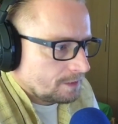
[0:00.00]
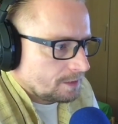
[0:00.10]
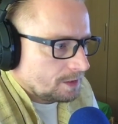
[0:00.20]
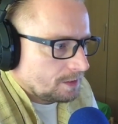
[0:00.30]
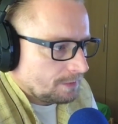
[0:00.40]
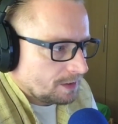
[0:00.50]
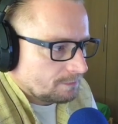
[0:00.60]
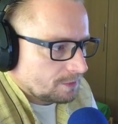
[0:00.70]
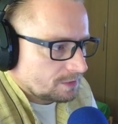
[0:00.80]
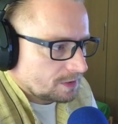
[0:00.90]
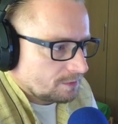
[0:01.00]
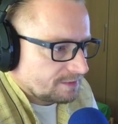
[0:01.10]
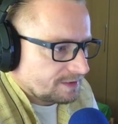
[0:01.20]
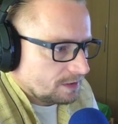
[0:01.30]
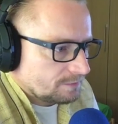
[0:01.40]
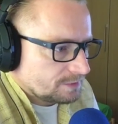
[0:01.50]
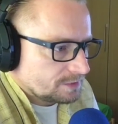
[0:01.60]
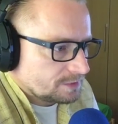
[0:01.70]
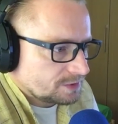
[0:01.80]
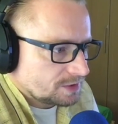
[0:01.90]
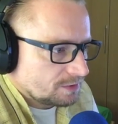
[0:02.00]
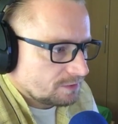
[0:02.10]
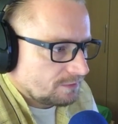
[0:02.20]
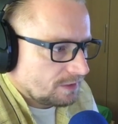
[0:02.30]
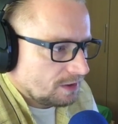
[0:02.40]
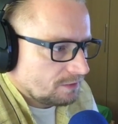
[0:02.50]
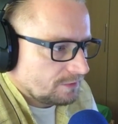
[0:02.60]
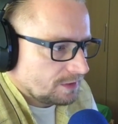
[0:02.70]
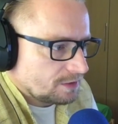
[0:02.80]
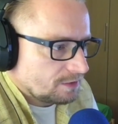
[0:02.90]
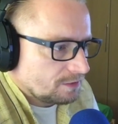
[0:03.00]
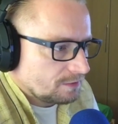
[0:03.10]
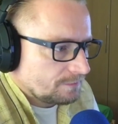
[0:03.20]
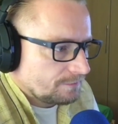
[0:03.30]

I Pan był tak łaskawy, że on wlał w niego